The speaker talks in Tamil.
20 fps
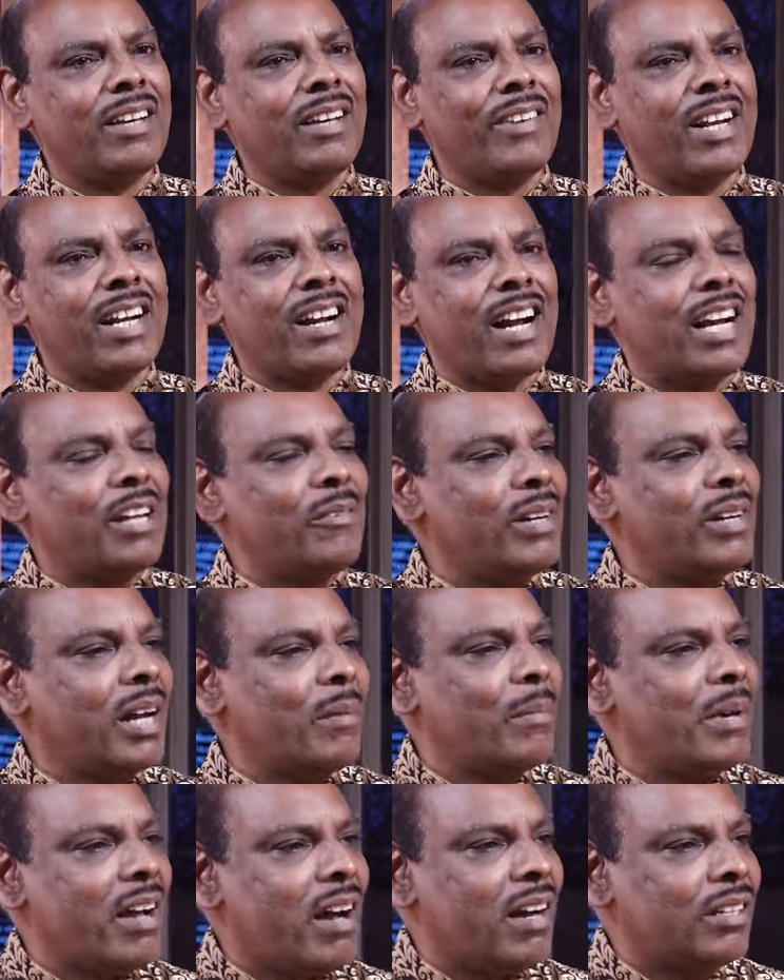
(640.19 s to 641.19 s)
தவிர கடவுள்
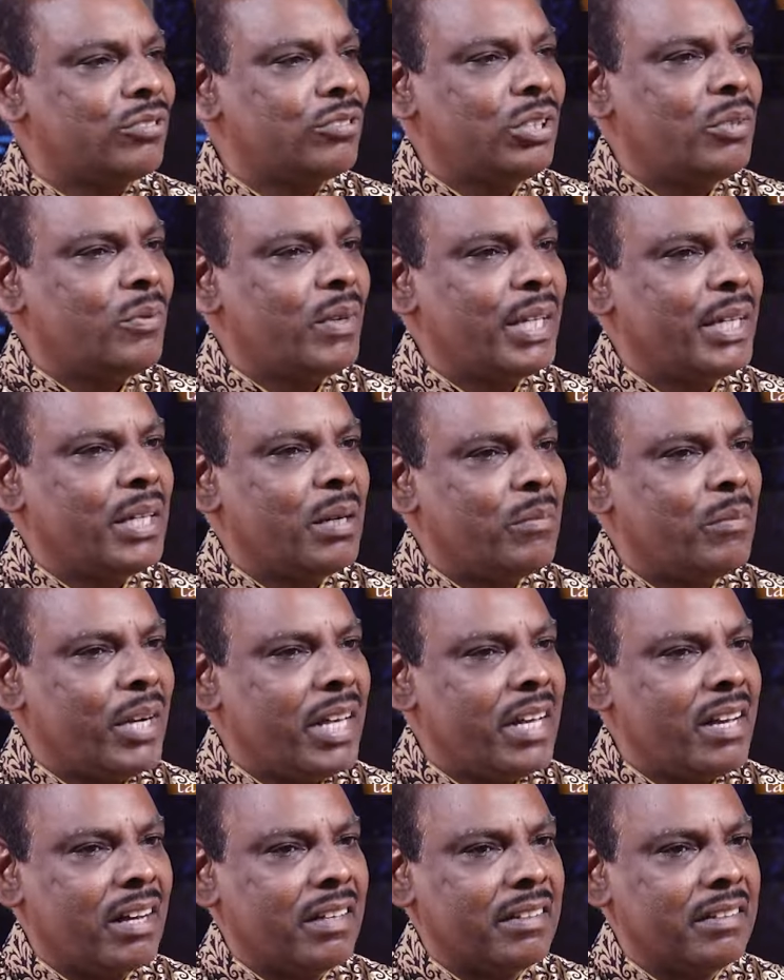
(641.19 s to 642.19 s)
நம்மை ஆசீர்வதிக்க
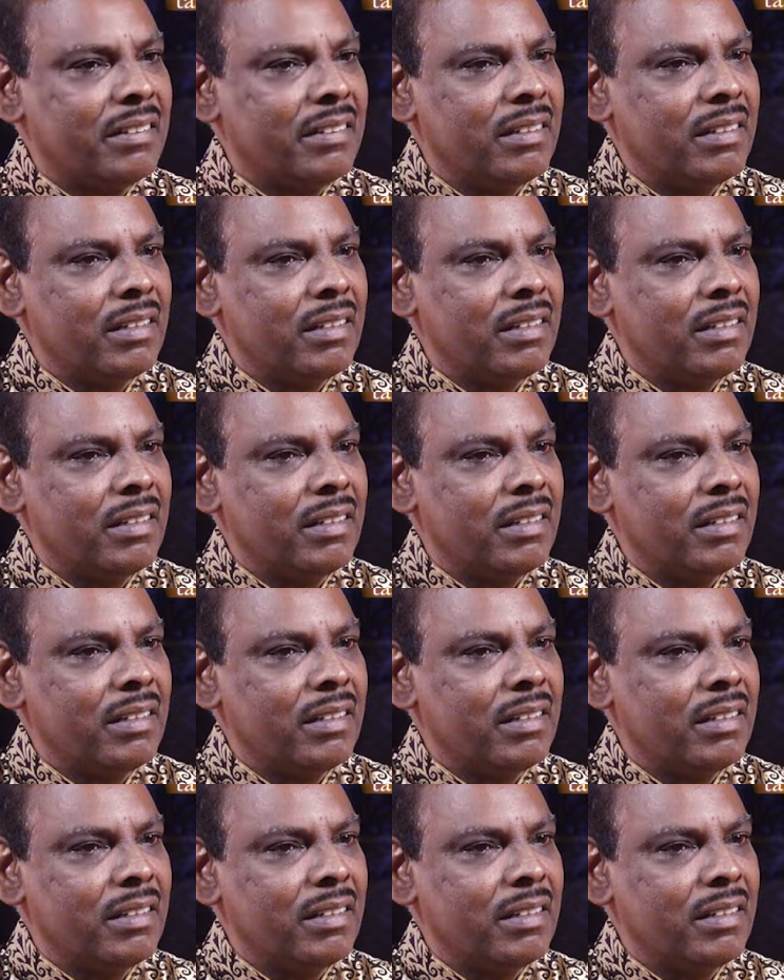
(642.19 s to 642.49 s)
முடியாது